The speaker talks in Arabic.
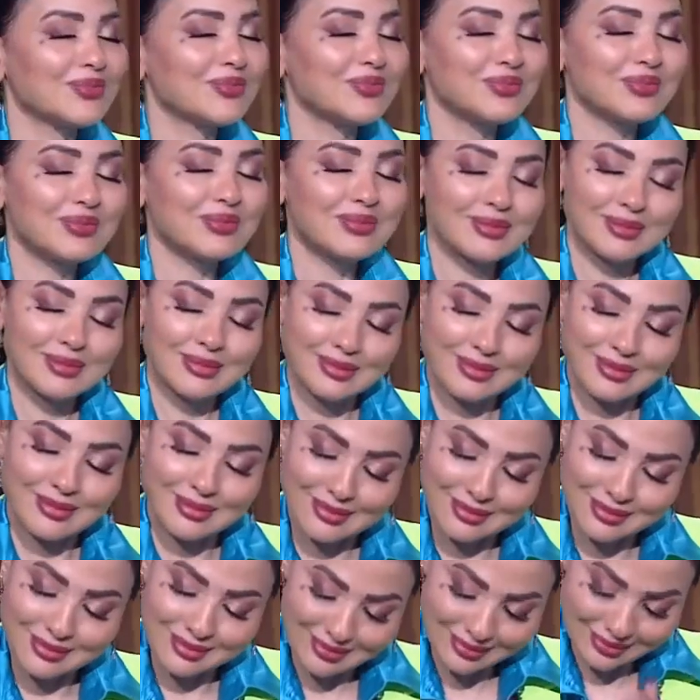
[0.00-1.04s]
انت حاسه
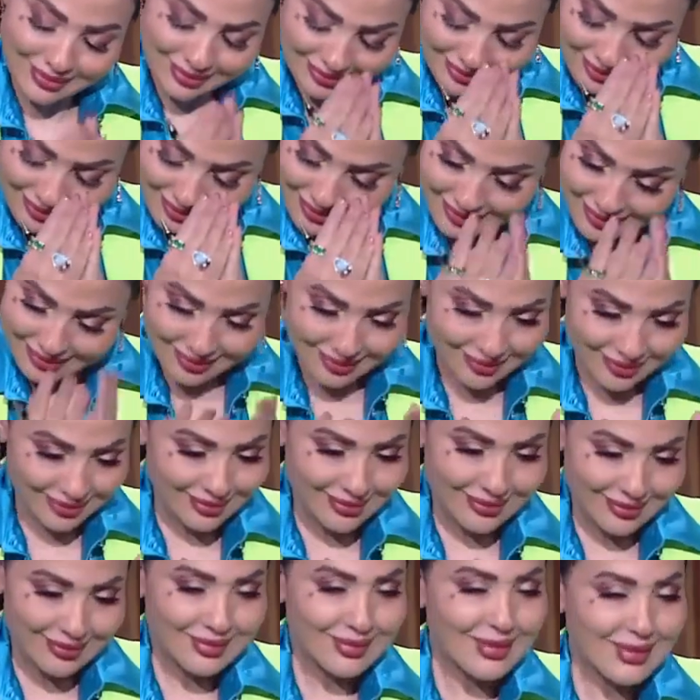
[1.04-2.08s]
انت حاسه
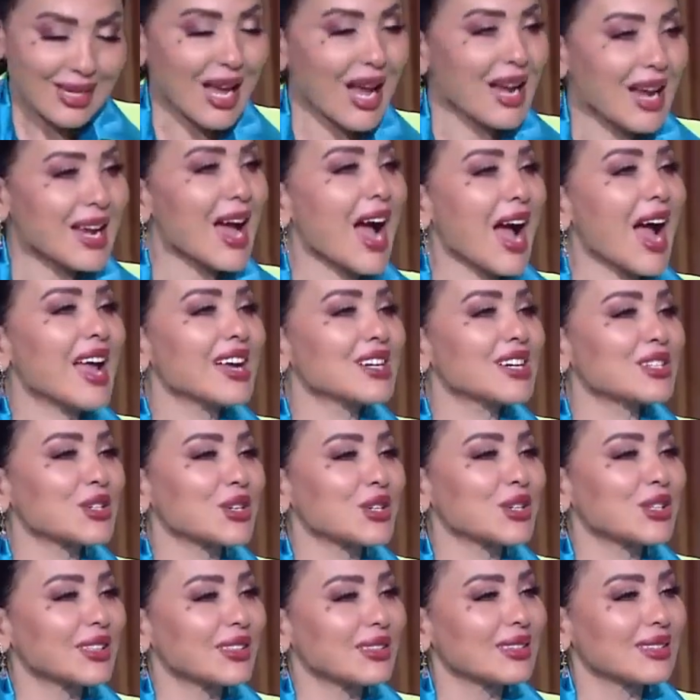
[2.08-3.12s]
ليه انا
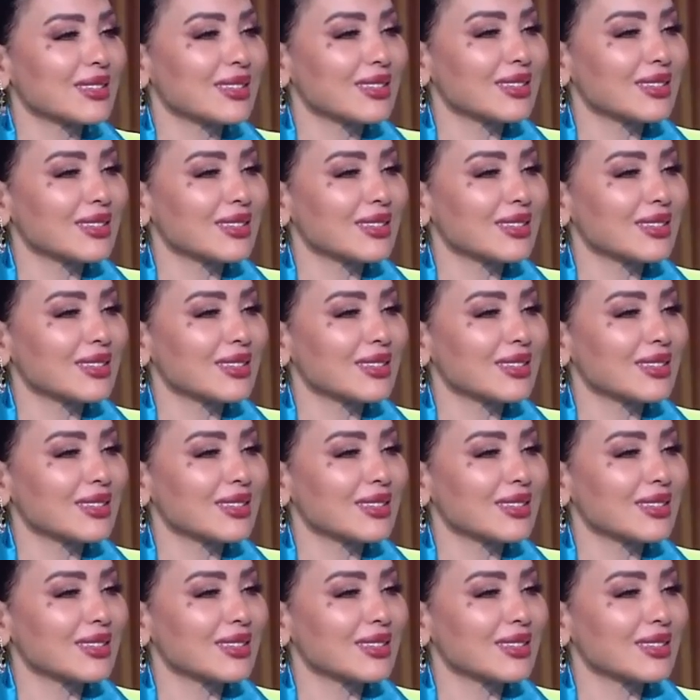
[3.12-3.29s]
عايشه اه